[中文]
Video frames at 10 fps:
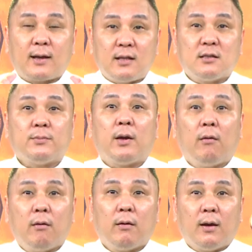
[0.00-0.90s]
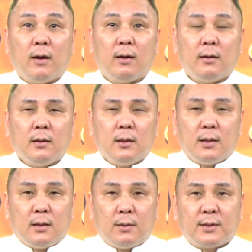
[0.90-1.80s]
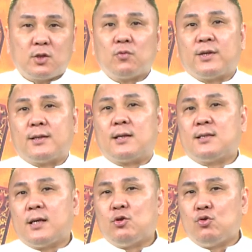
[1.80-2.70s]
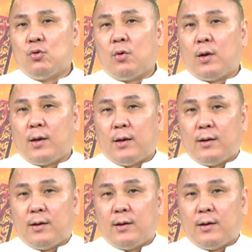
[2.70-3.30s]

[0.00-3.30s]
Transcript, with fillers: 看车标，那么重点在这一句话。